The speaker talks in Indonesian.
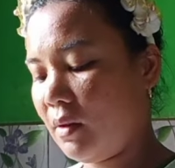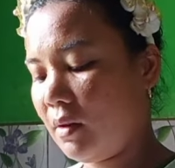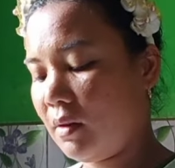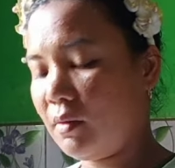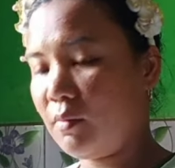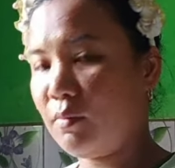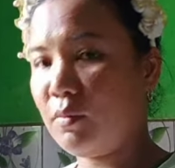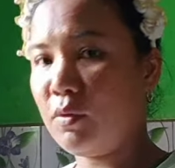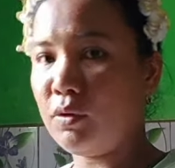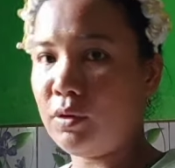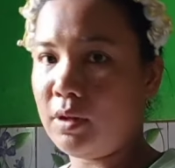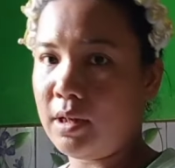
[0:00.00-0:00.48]

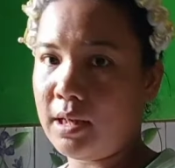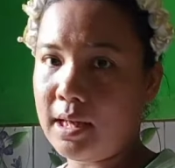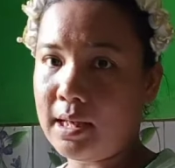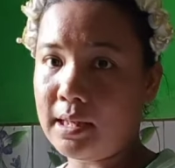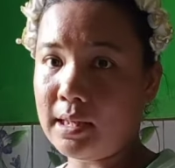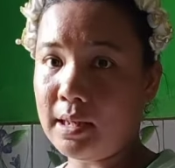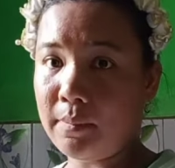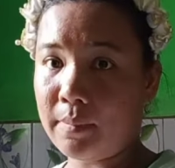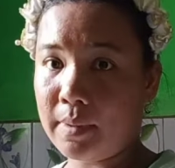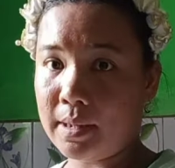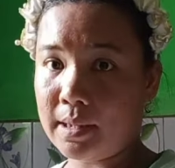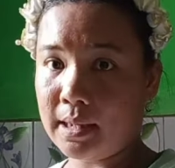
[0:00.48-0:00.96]
buktinya
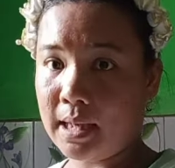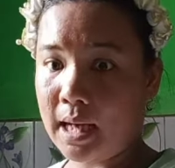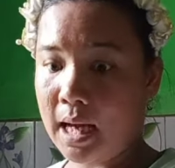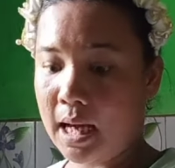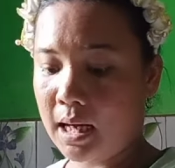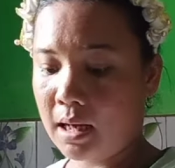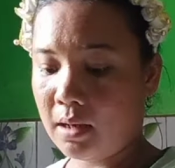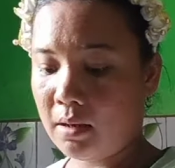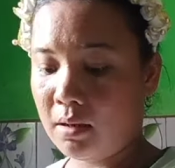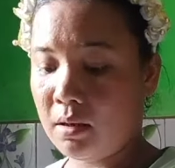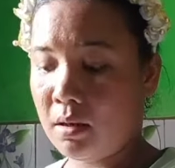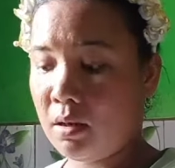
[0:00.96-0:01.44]
sampai
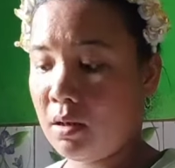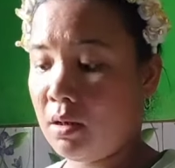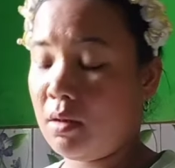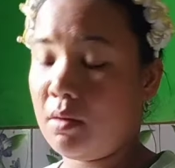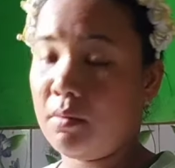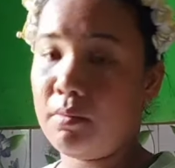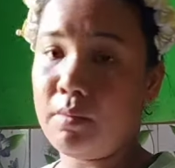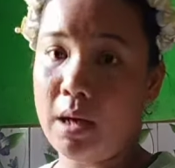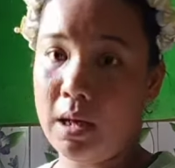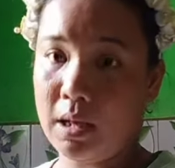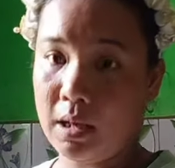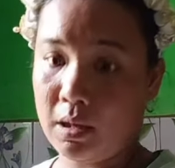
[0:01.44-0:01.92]
sekarang
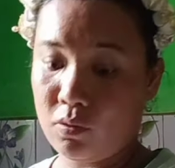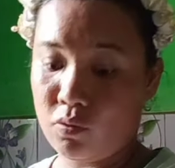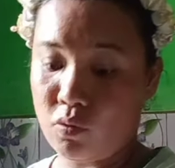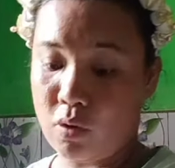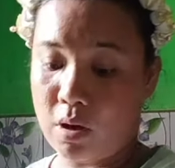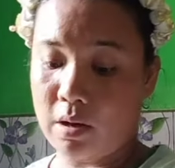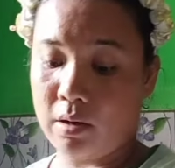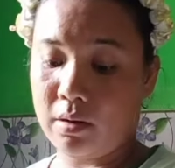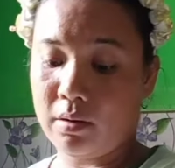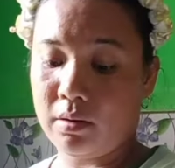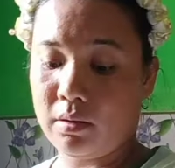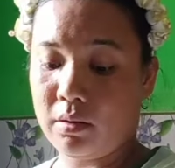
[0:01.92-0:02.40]
bahkan uang
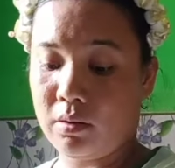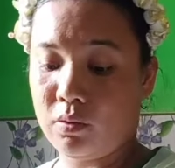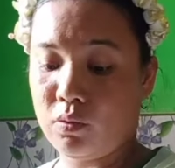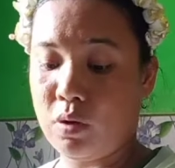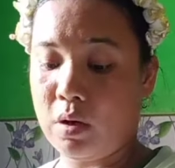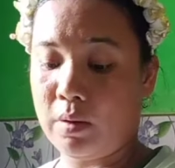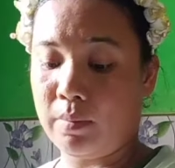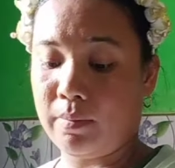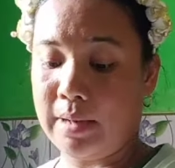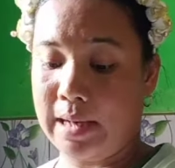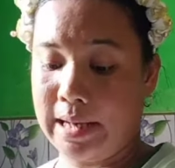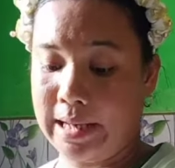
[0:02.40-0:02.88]
uang
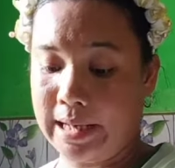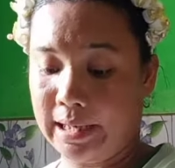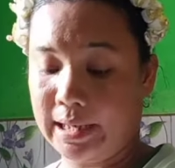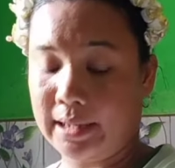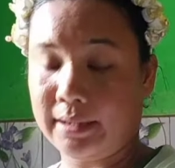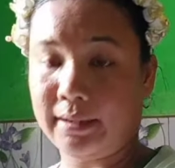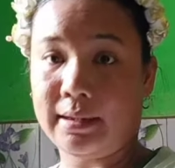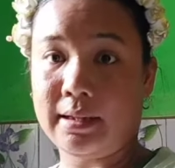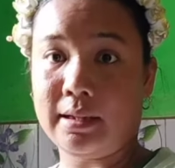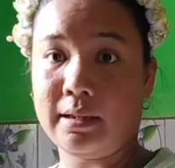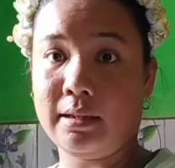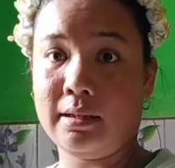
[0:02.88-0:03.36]
melahirkan
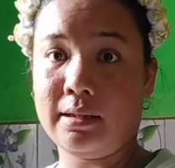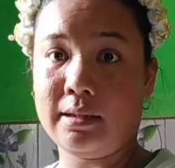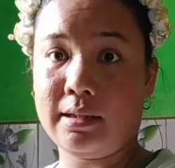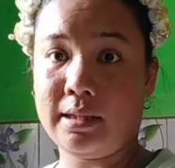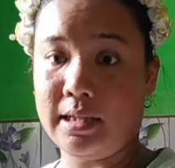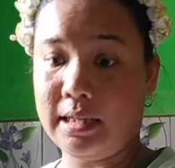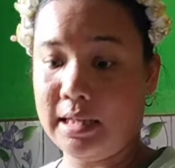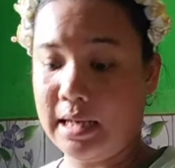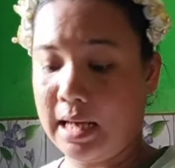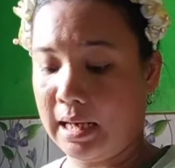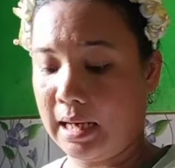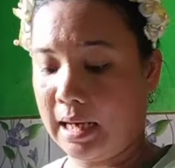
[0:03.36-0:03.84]
uh, eh,
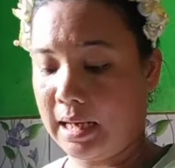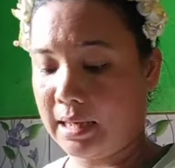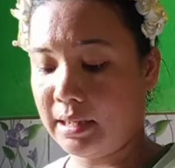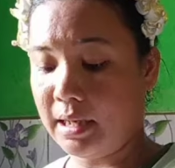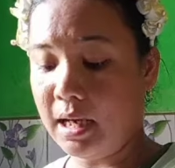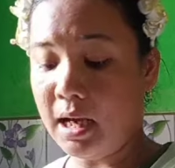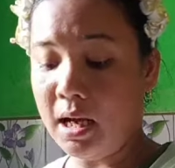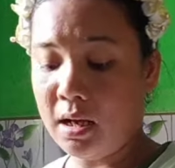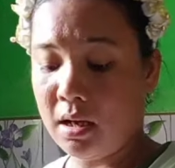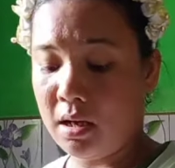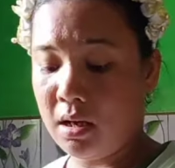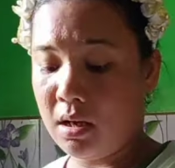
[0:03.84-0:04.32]
sila raja
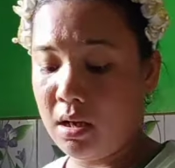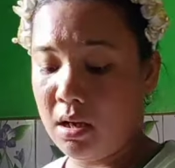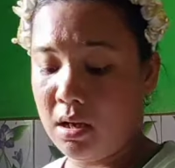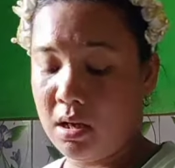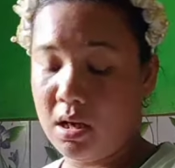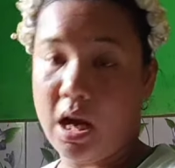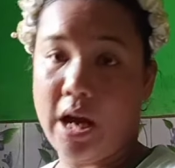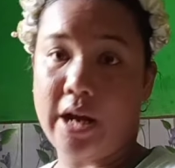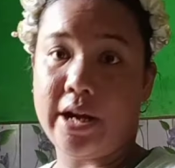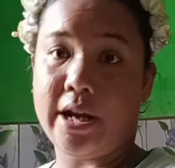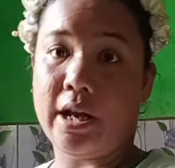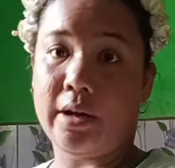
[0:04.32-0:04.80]
nggak
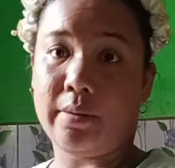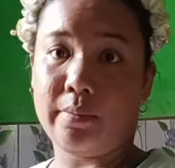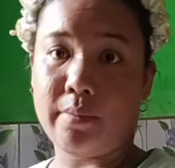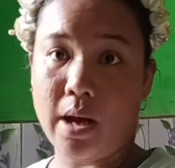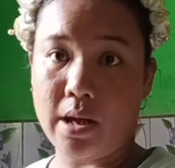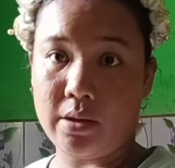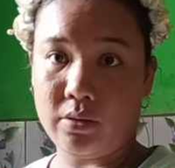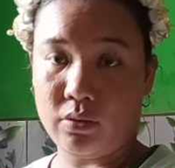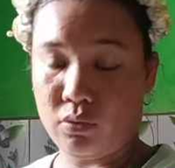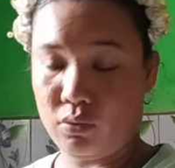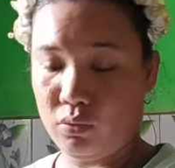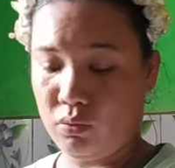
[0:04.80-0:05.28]
ada yang
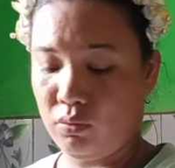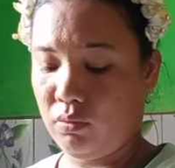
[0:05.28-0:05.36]
bantu